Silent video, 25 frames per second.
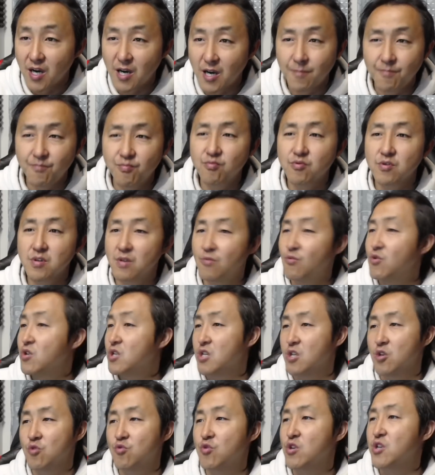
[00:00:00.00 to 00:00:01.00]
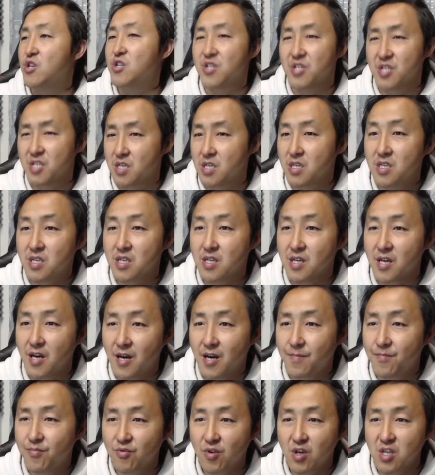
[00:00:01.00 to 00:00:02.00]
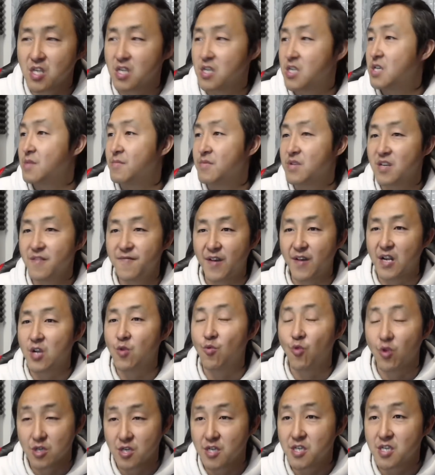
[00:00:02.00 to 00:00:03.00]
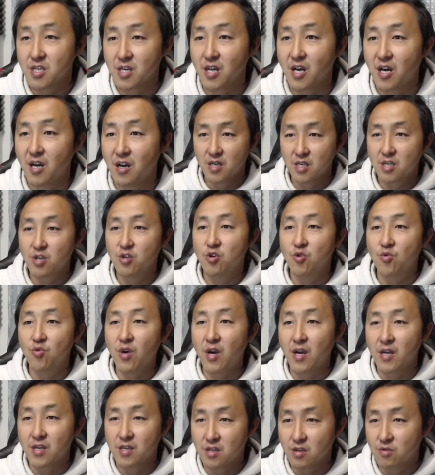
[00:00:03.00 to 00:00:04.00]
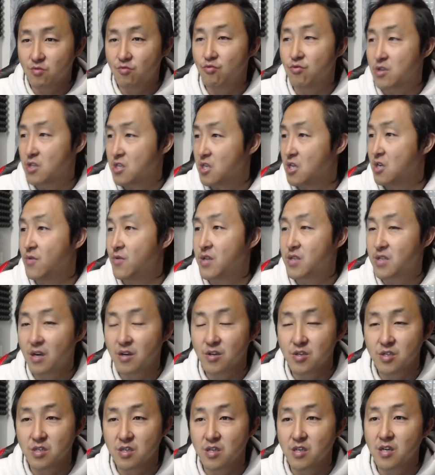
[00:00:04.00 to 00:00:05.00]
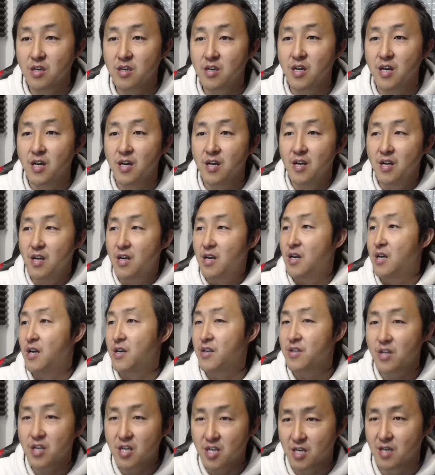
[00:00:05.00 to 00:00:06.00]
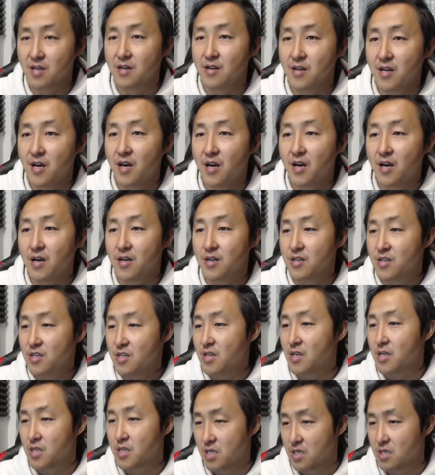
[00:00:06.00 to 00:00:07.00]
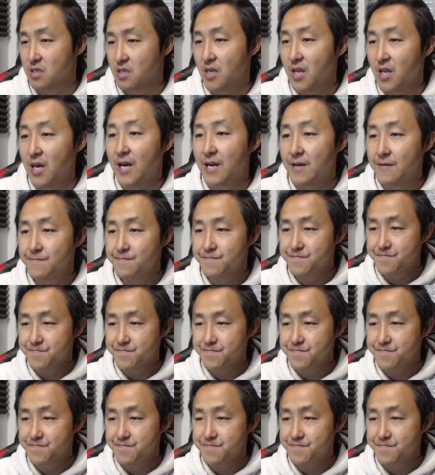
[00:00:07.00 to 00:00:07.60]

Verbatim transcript: 啊，不，我只能说这是奇迹啊！不管你信不信，反正我是信了。这句话一度成为当时一个一个梗了，啊，热词了。